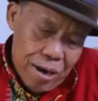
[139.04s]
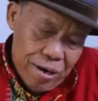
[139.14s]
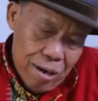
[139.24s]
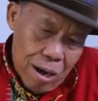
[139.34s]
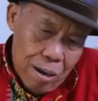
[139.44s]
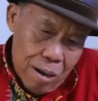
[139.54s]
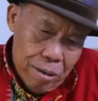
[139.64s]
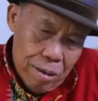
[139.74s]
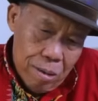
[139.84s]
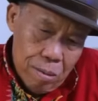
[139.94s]
Anda
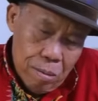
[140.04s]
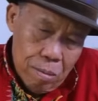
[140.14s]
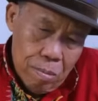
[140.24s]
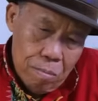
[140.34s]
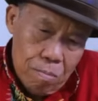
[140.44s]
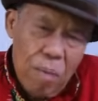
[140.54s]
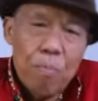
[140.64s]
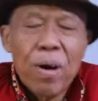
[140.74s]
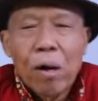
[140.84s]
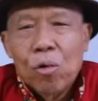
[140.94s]

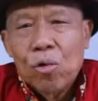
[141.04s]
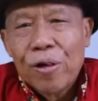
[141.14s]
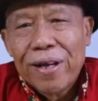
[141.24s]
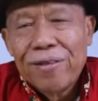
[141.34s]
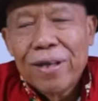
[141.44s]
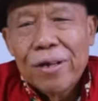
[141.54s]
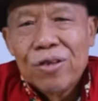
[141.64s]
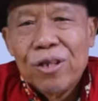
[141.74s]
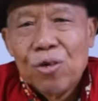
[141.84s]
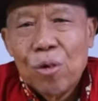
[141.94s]
membangun
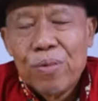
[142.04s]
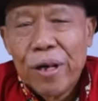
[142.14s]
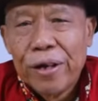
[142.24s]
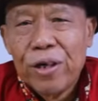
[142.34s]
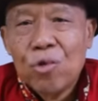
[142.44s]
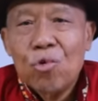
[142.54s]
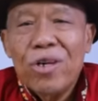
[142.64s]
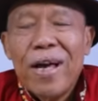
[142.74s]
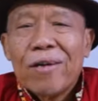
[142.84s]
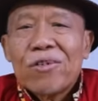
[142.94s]
orientasi hidup dari
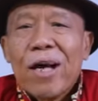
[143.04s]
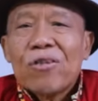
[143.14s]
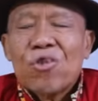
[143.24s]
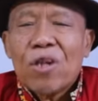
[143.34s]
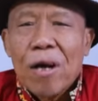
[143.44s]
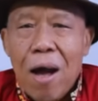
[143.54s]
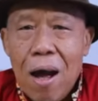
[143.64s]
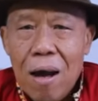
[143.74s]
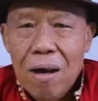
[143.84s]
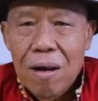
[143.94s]
dunia
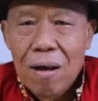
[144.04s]
sastra?